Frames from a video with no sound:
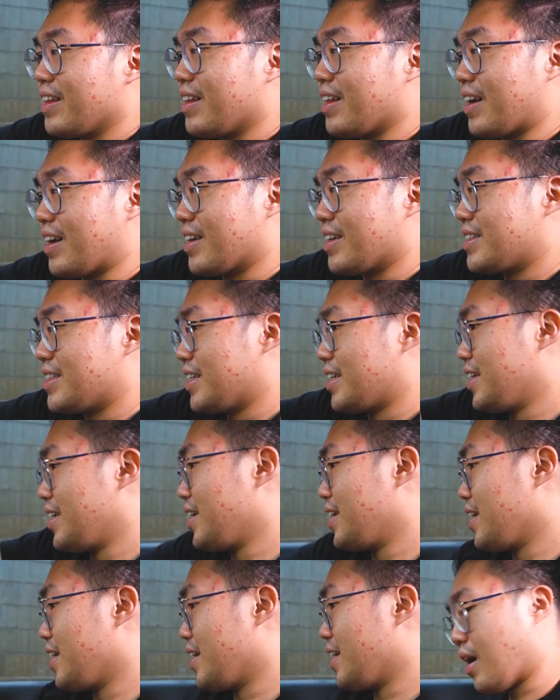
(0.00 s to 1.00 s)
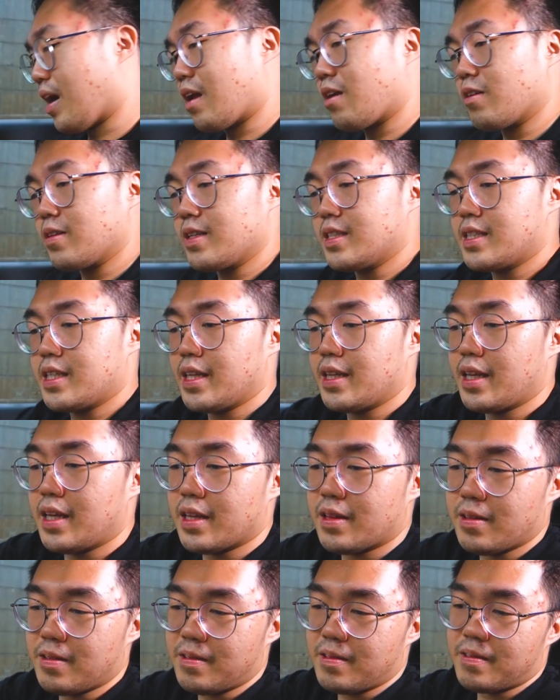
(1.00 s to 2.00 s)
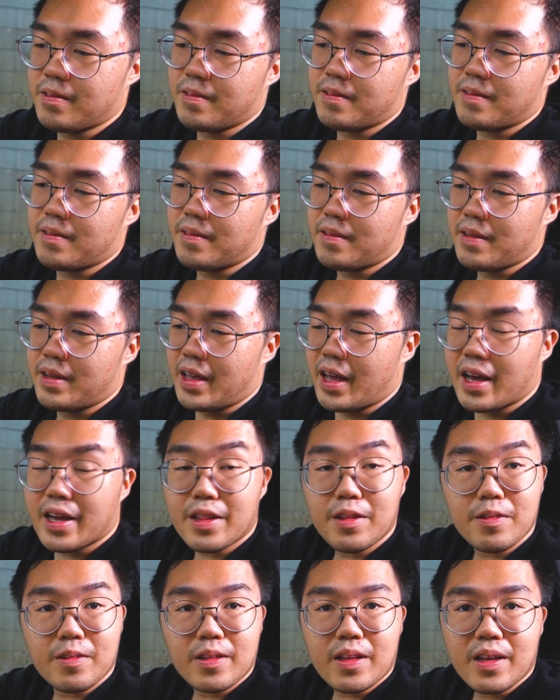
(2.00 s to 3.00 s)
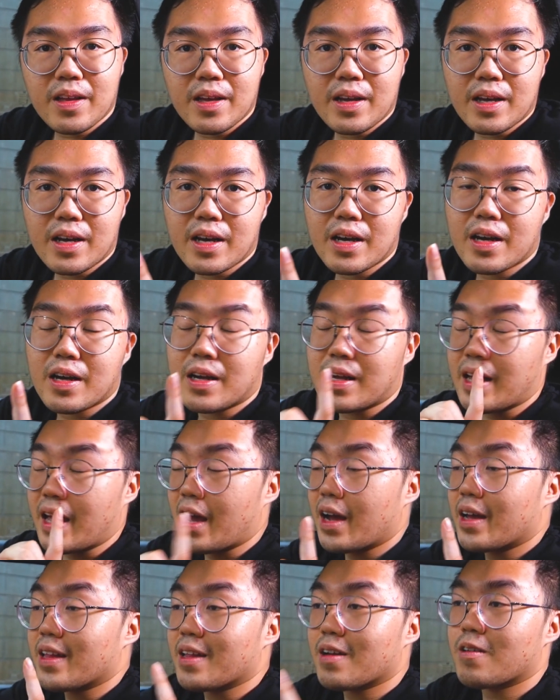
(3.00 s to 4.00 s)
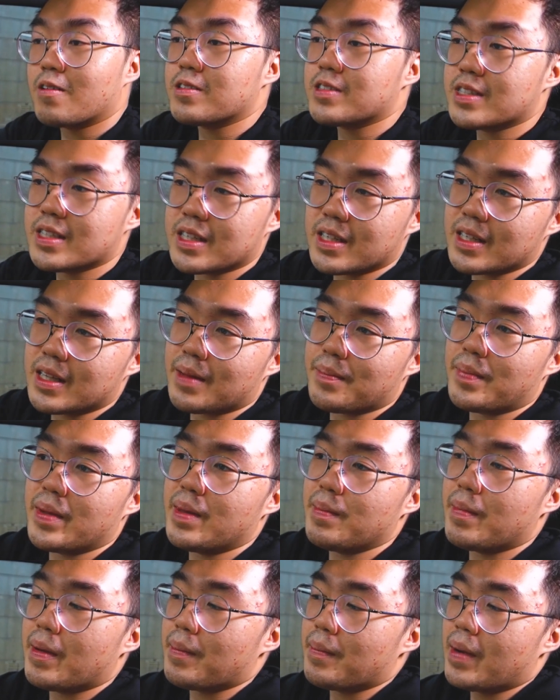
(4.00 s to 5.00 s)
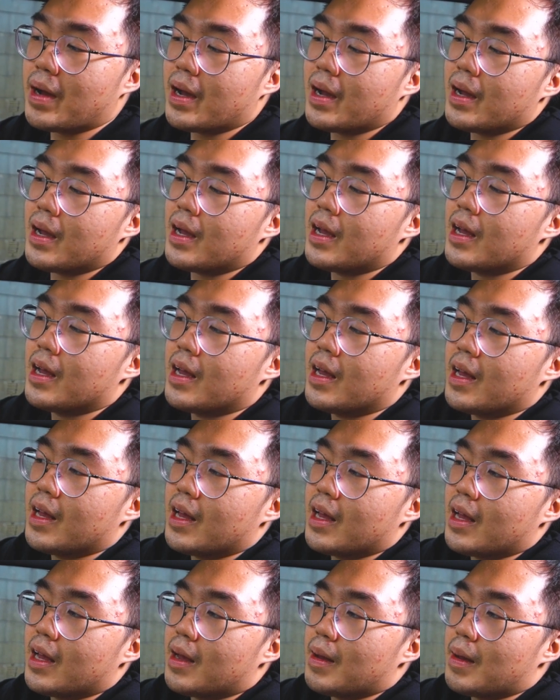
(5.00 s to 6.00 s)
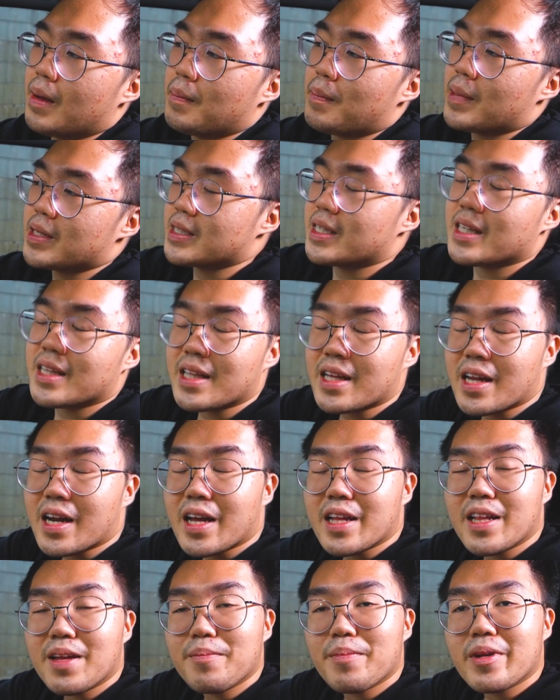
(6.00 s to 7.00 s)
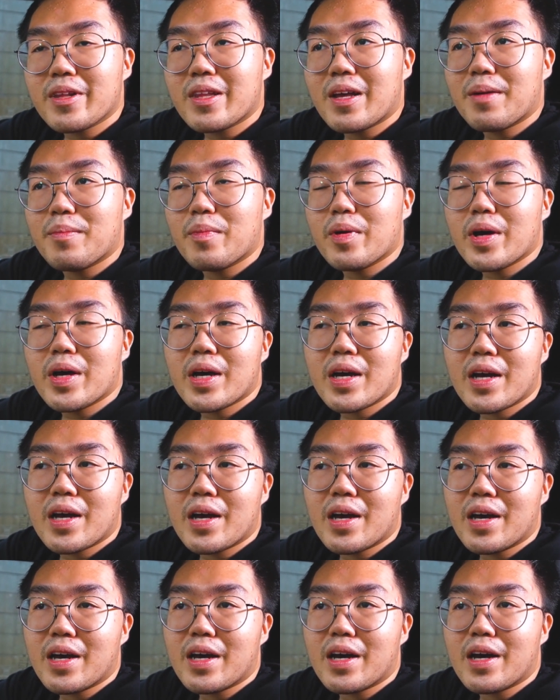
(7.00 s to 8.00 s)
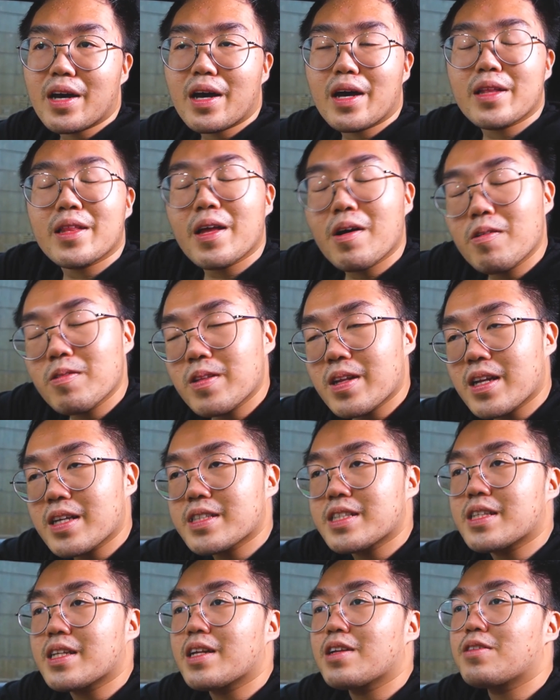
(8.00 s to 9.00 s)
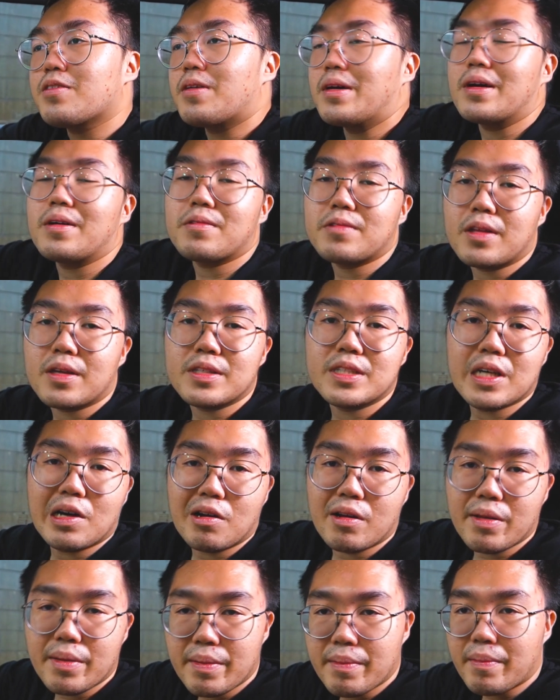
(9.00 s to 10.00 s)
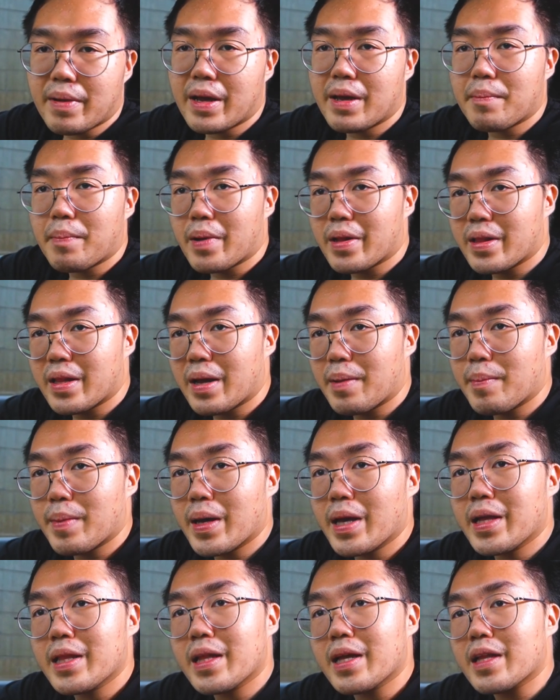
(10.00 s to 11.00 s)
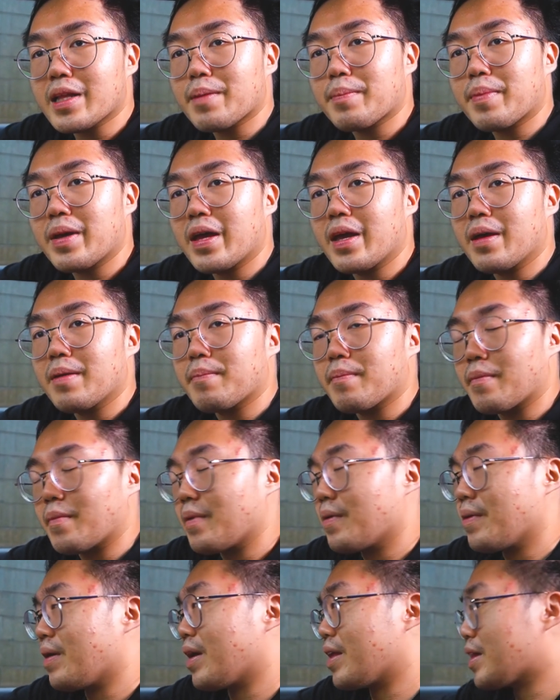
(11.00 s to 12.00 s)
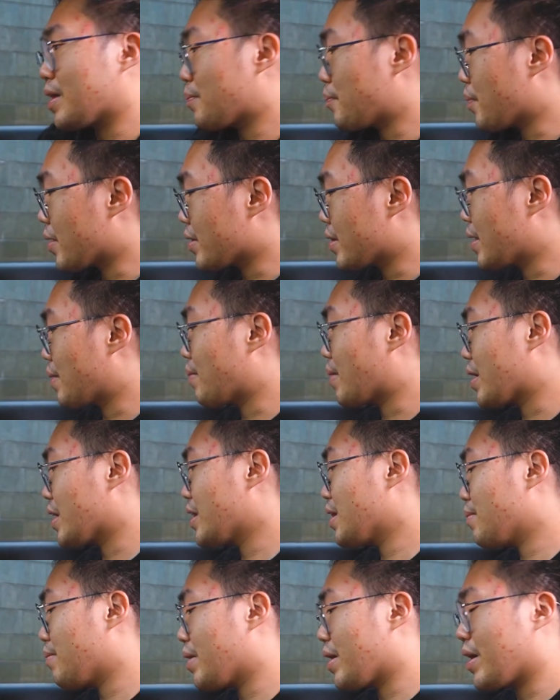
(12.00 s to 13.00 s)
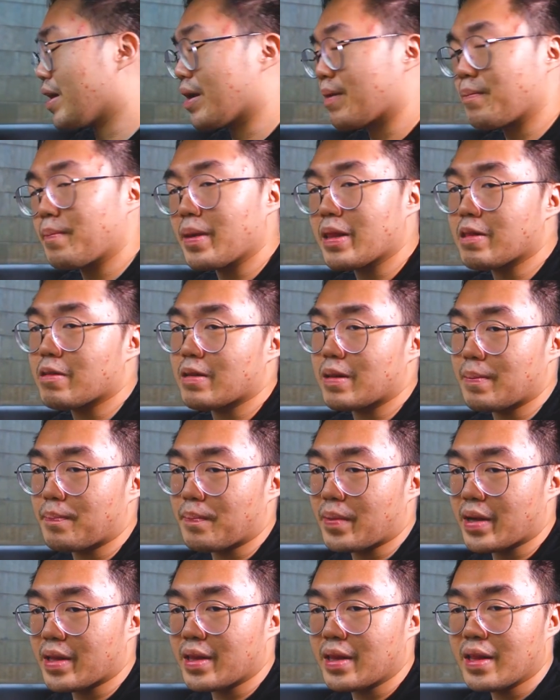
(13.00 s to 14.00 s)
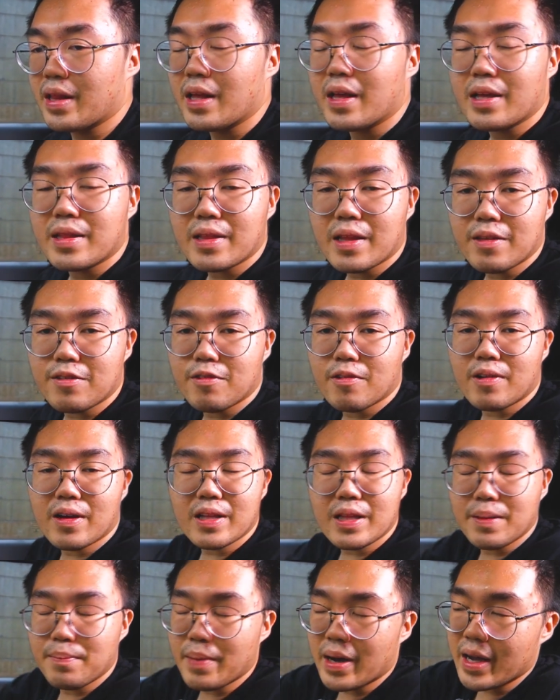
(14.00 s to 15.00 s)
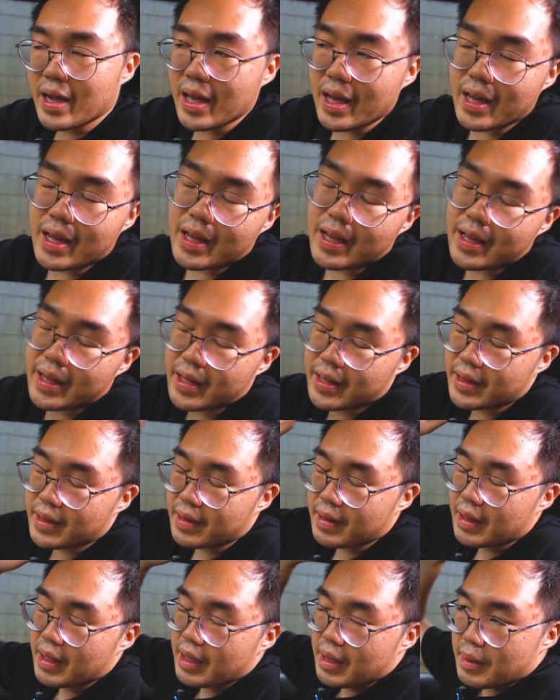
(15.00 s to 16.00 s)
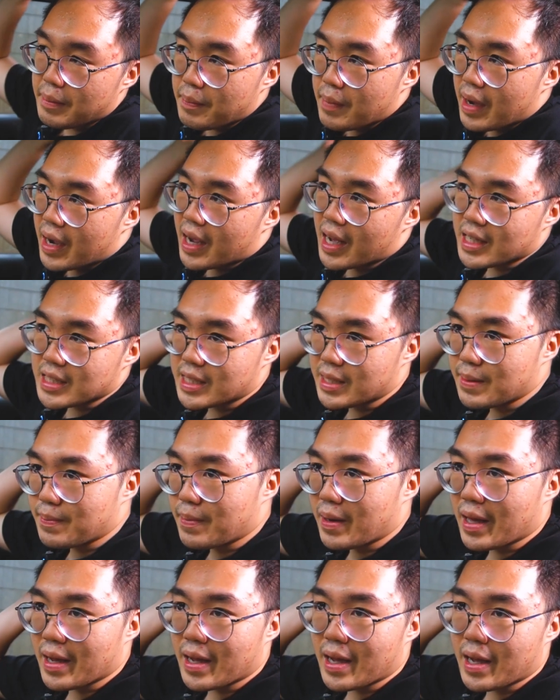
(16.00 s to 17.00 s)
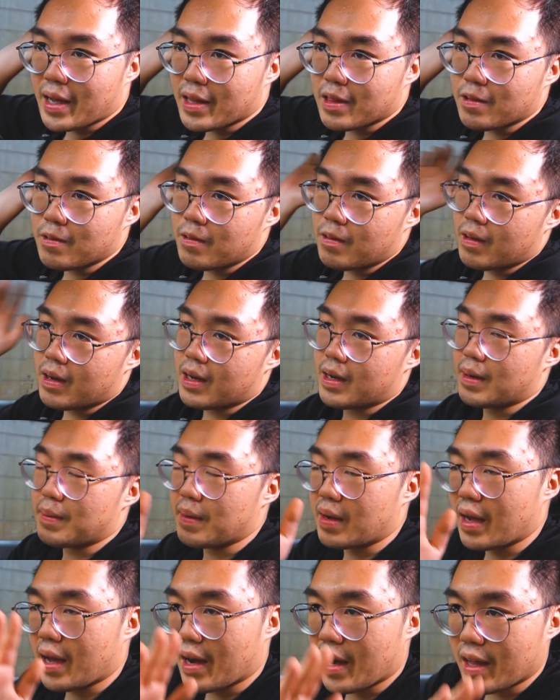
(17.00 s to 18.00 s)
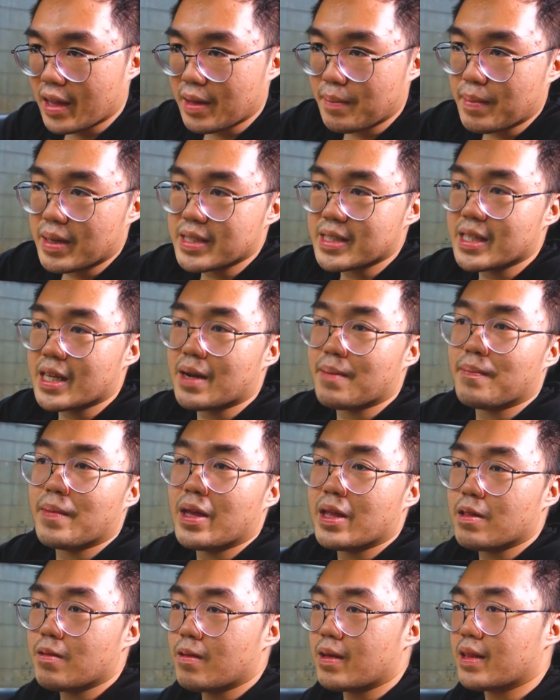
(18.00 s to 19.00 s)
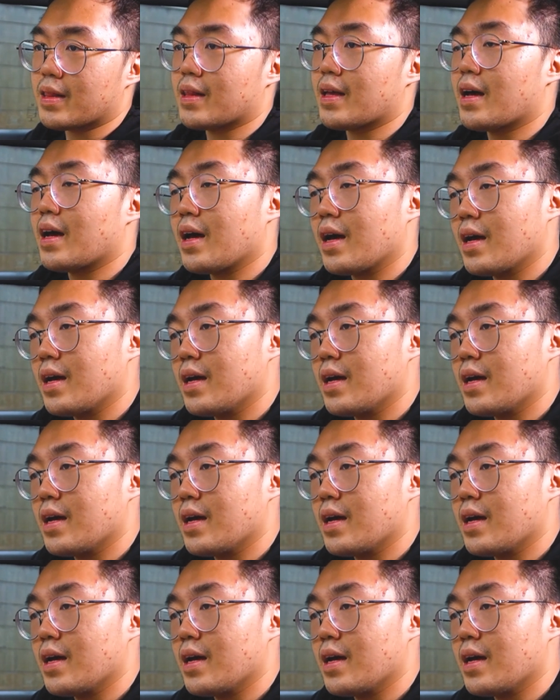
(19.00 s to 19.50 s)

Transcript: Nah, jadi kalau di sini itu ya itu uh, yang kita concern, tapi memang pas kita riding pertama uh, kata ownernya sendiri juga udah jauh lebih baik peredamnya. Nah, tapi kita peredam lagi di bagian pintu depan dan juga di bagian bagasi belakang itu uh, karena ada ban serepnya itu kita